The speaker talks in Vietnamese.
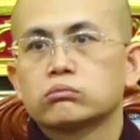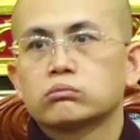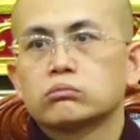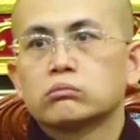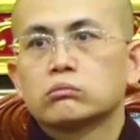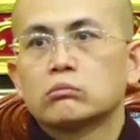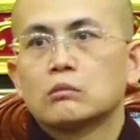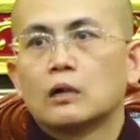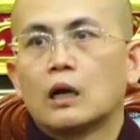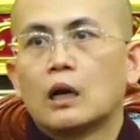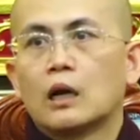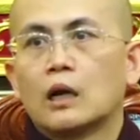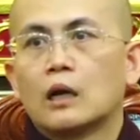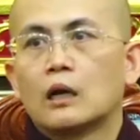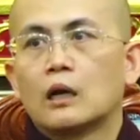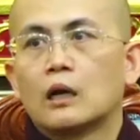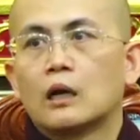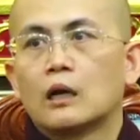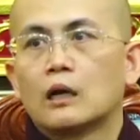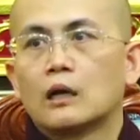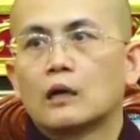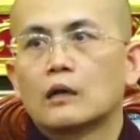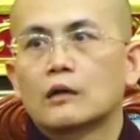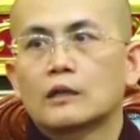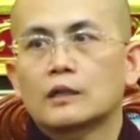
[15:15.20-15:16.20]
uh,
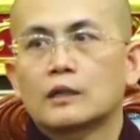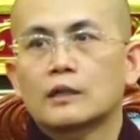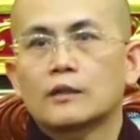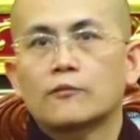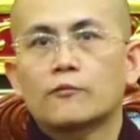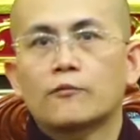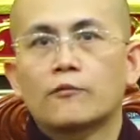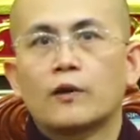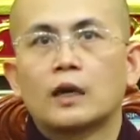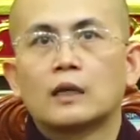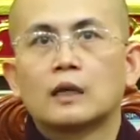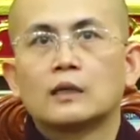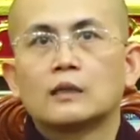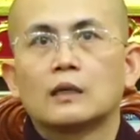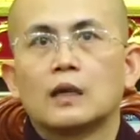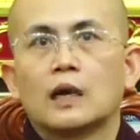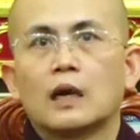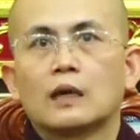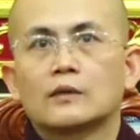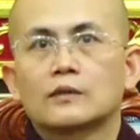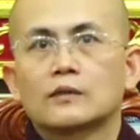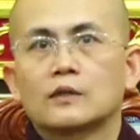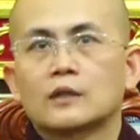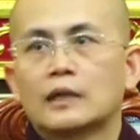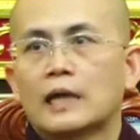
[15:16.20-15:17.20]
cái phần
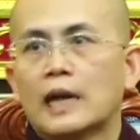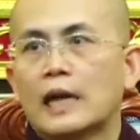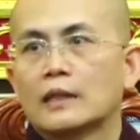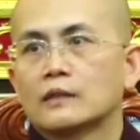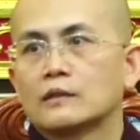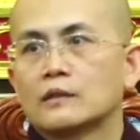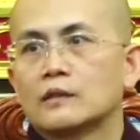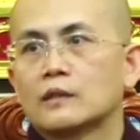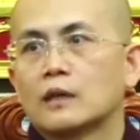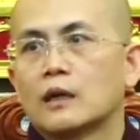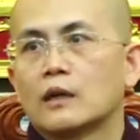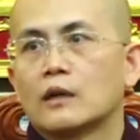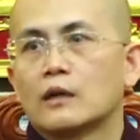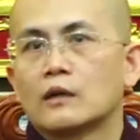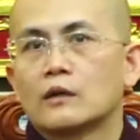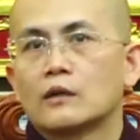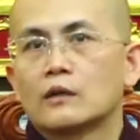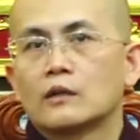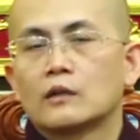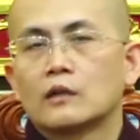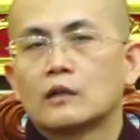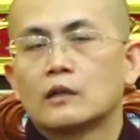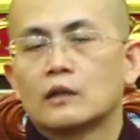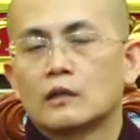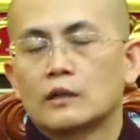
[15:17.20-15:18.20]
uh, thực hành
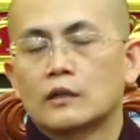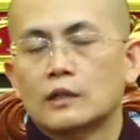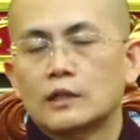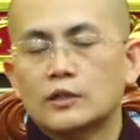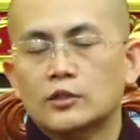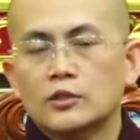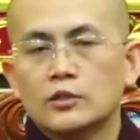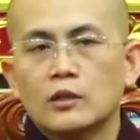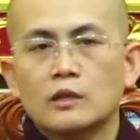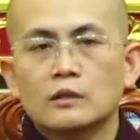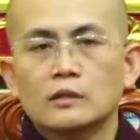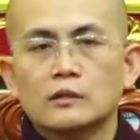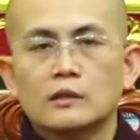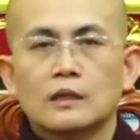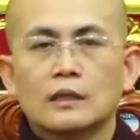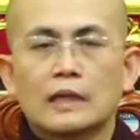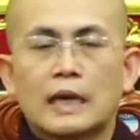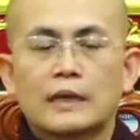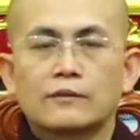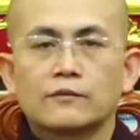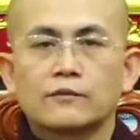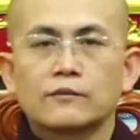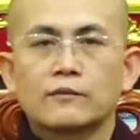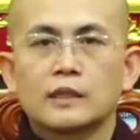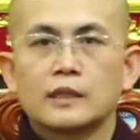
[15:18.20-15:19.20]
uh, cái chương thực
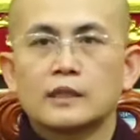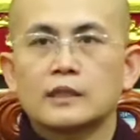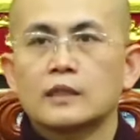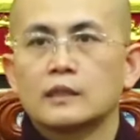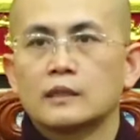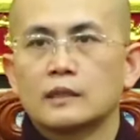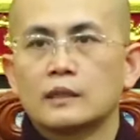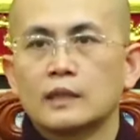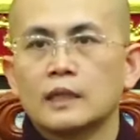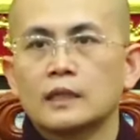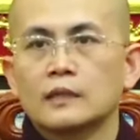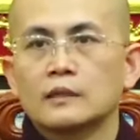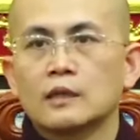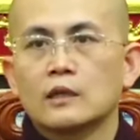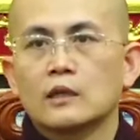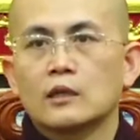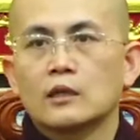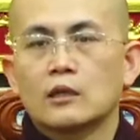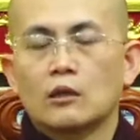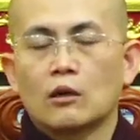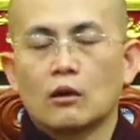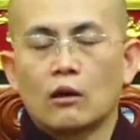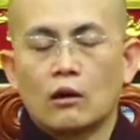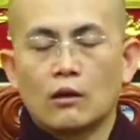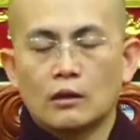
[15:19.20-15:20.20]
hành về thiền định
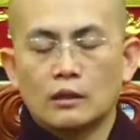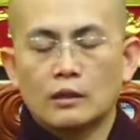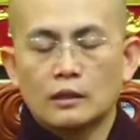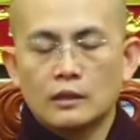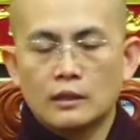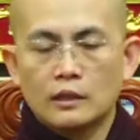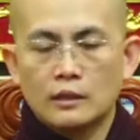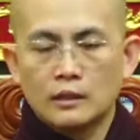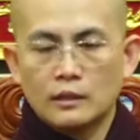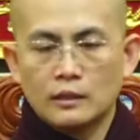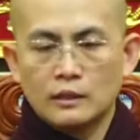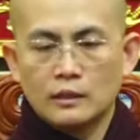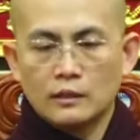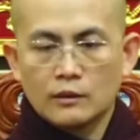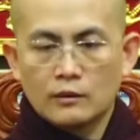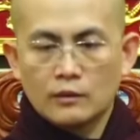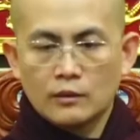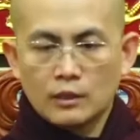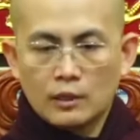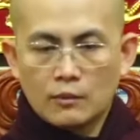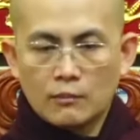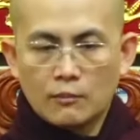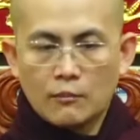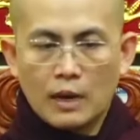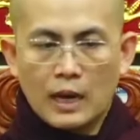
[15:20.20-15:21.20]
có cái
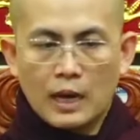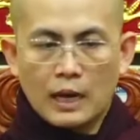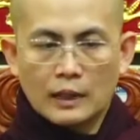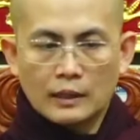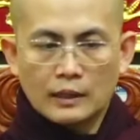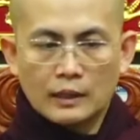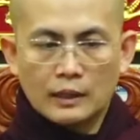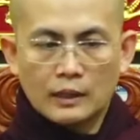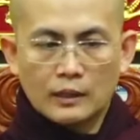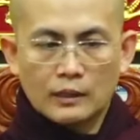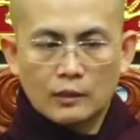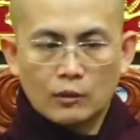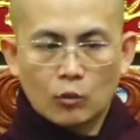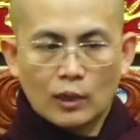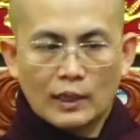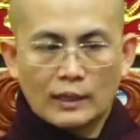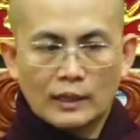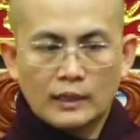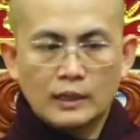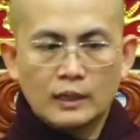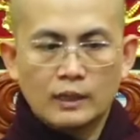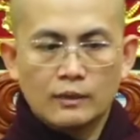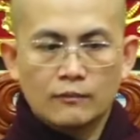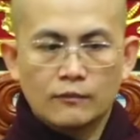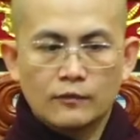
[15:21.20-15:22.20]
bài quán
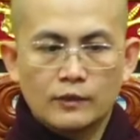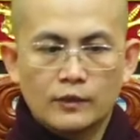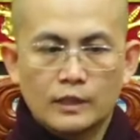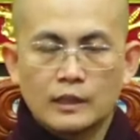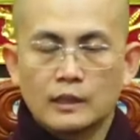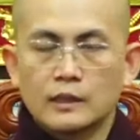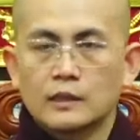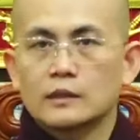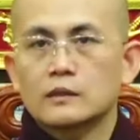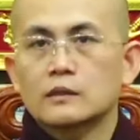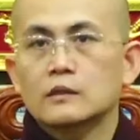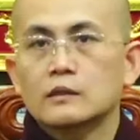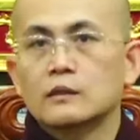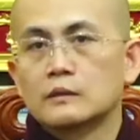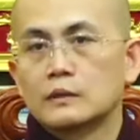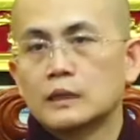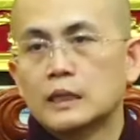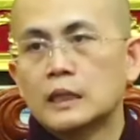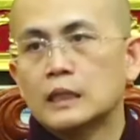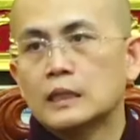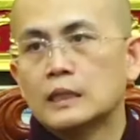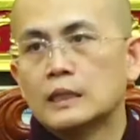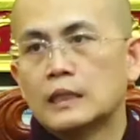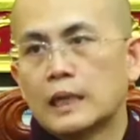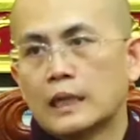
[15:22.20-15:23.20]
niệm về tử
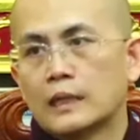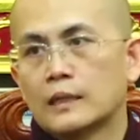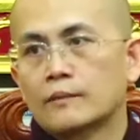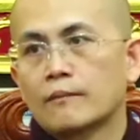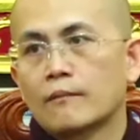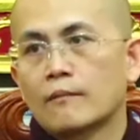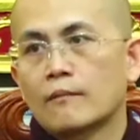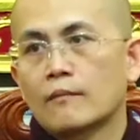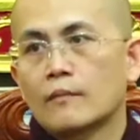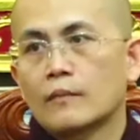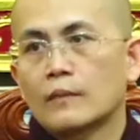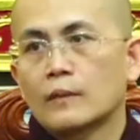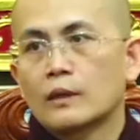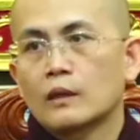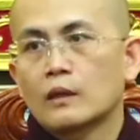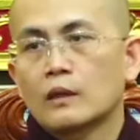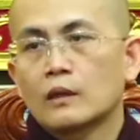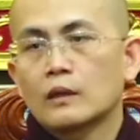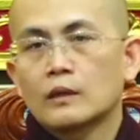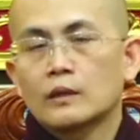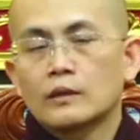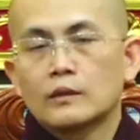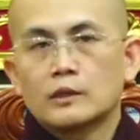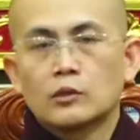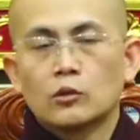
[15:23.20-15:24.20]
thi này
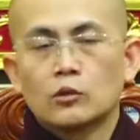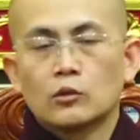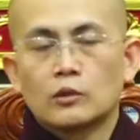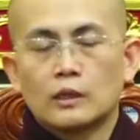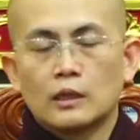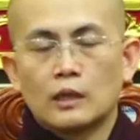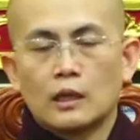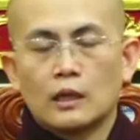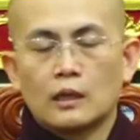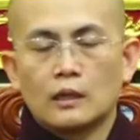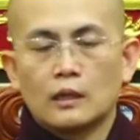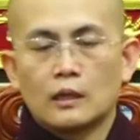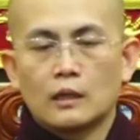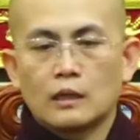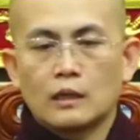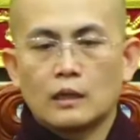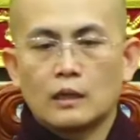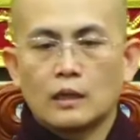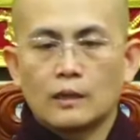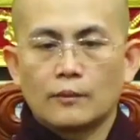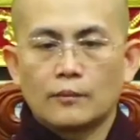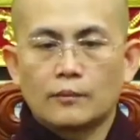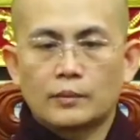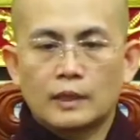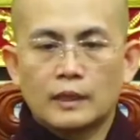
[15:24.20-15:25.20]
nhưng
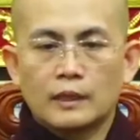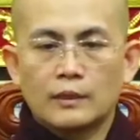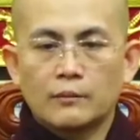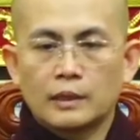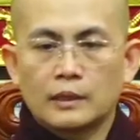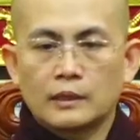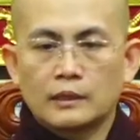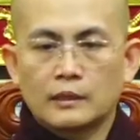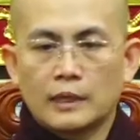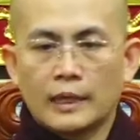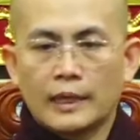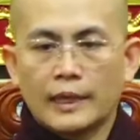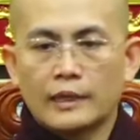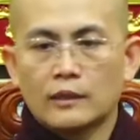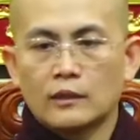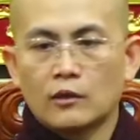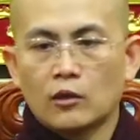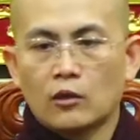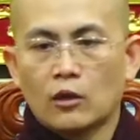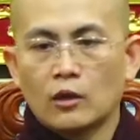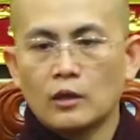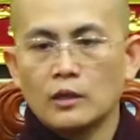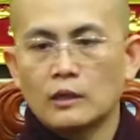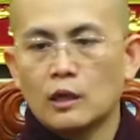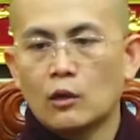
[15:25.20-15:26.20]
uh, khi mình nghe
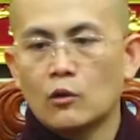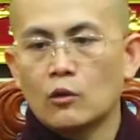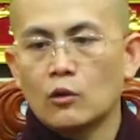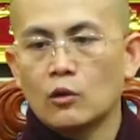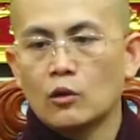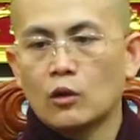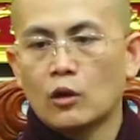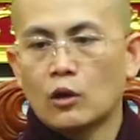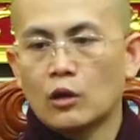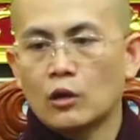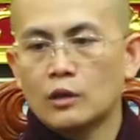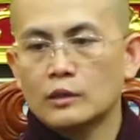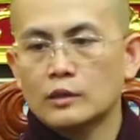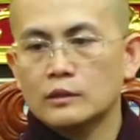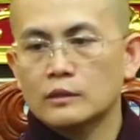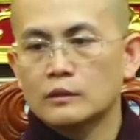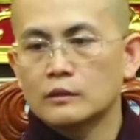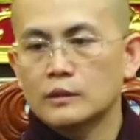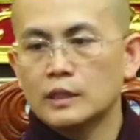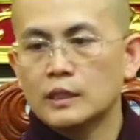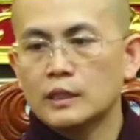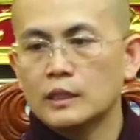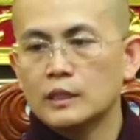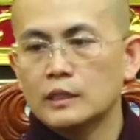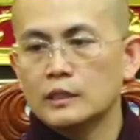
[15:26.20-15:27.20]
nói ở đâu có tử
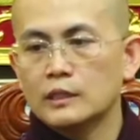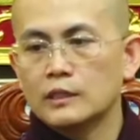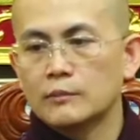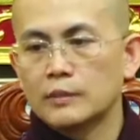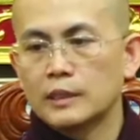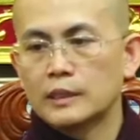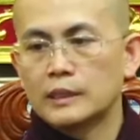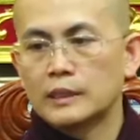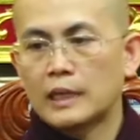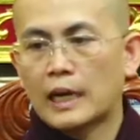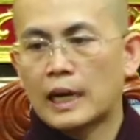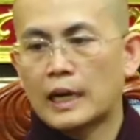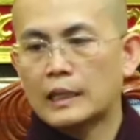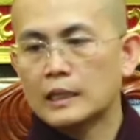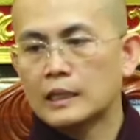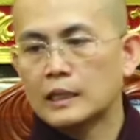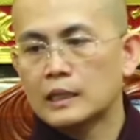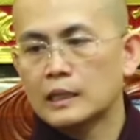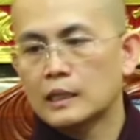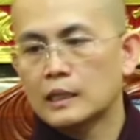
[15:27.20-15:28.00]
thi thì mình hãy